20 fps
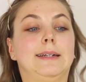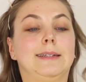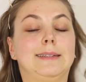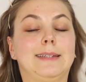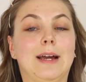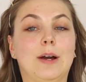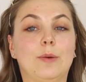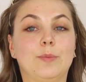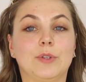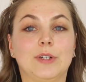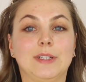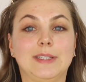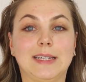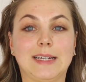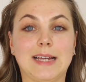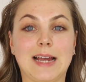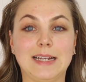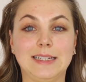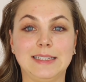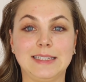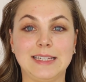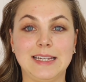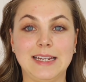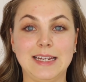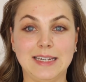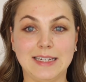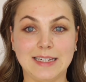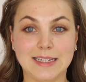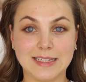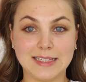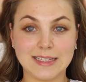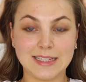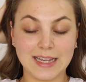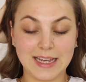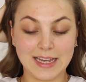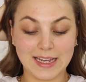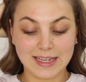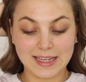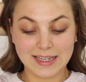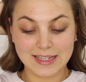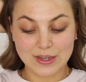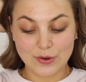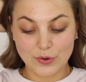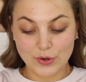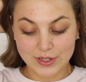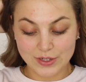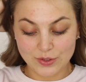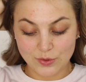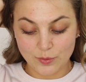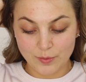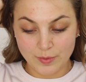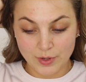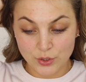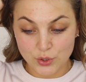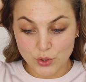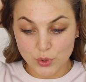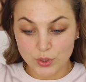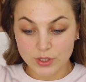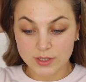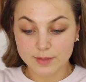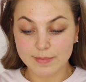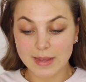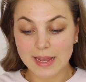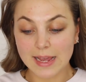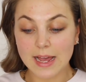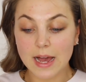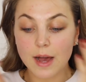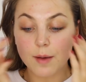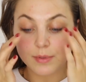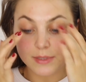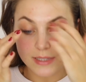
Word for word: Darum soll es ja gar nicht gehen. Es äh, geht ja heute um mein schönes Make-up.